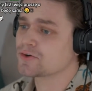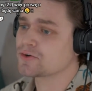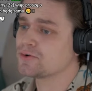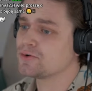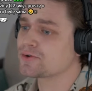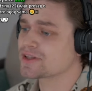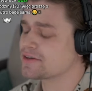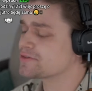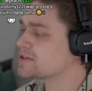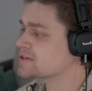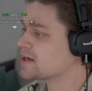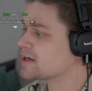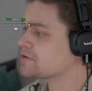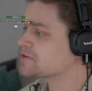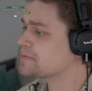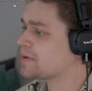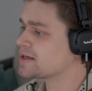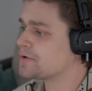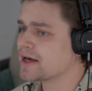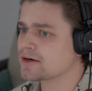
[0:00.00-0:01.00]
No to kurde,
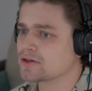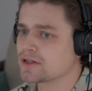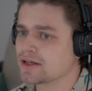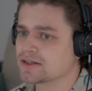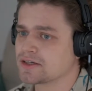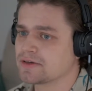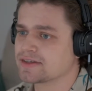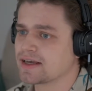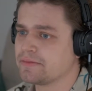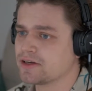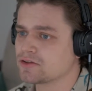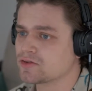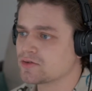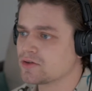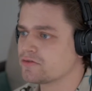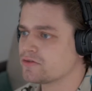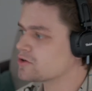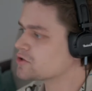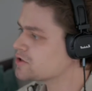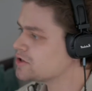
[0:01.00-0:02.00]
wszystkiego wspaniałego dla ciebie, samych
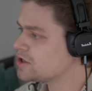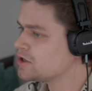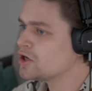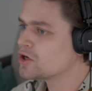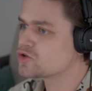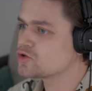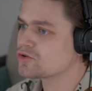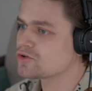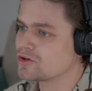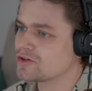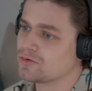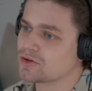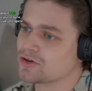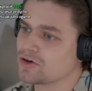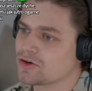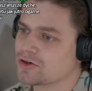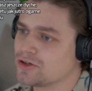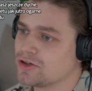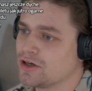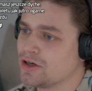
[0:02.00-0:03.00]
cudowności, cukru i
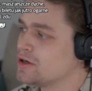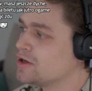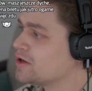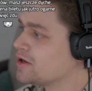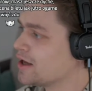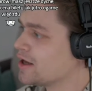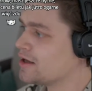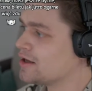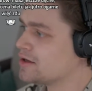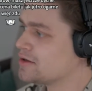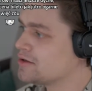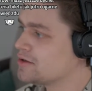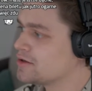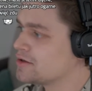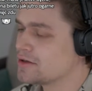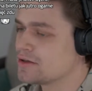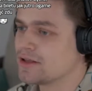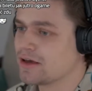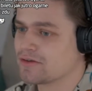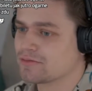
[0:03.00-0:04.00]
słodkości. E,
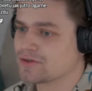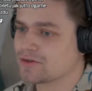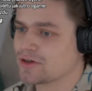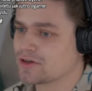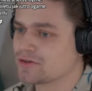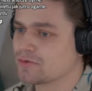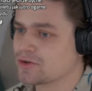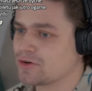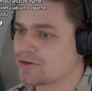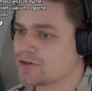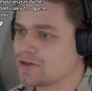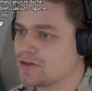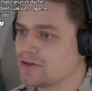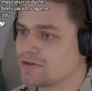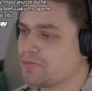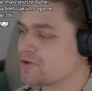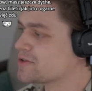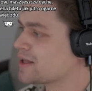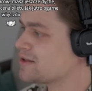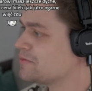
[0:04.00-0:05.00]
nie wiem, co się
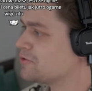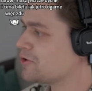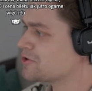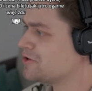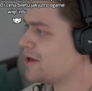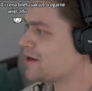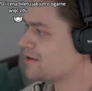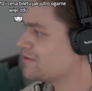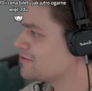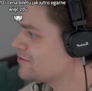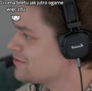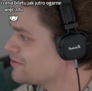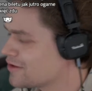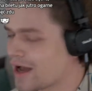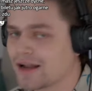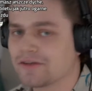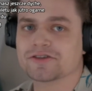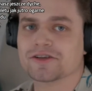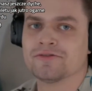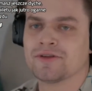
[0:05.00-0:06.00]
słodkości do Zastanów, może nie. wpłacił
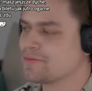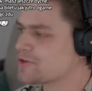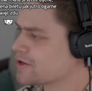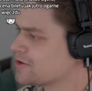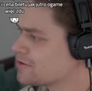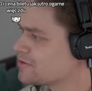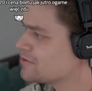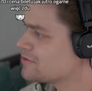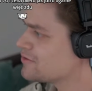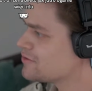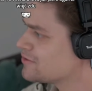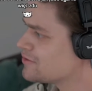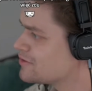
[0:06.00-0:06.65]
10 Ale zł. wszystkiego najlepszego.